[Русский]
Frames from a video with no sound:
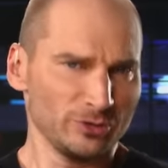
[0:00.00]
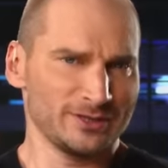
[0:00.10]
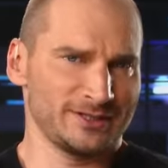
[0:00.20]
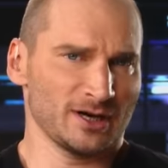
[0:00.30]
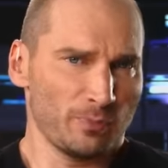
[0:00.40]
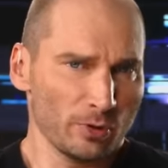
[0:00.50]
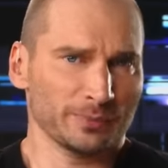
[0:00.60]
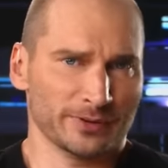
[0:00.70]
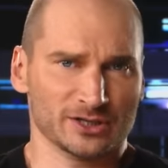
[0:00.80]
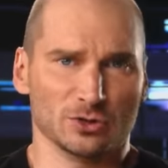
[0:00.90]
Ну и с тех
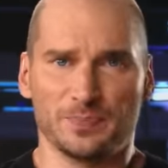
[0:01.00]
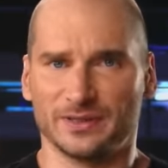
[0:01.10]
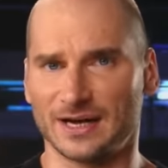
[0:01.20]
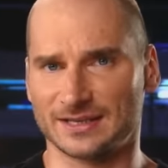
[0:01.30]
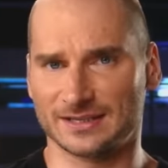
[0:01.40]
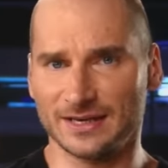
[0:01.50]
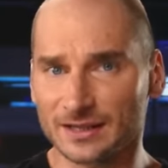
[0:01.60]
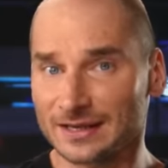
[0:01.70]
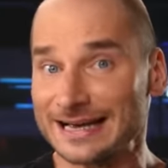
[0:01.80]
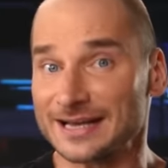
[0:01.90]
пор прошло 15
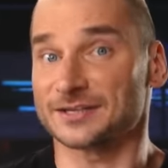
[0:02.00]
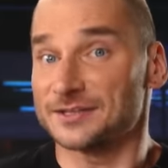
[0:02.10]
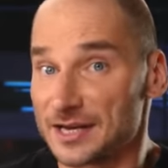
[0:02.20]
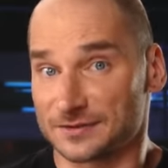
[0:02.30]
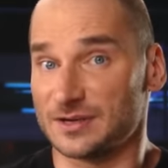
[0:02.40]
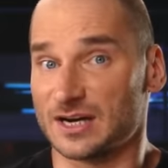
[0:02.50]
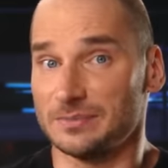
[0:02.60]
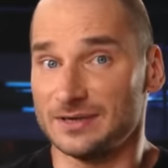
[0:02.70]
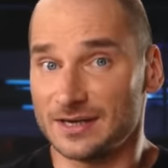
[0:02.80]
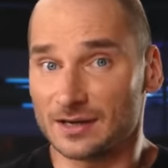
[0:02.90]
лет, Следственный
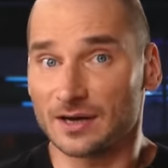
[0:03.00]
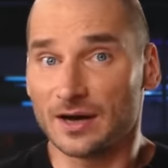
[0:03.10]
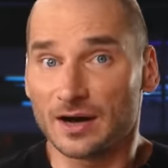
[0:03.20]
комитет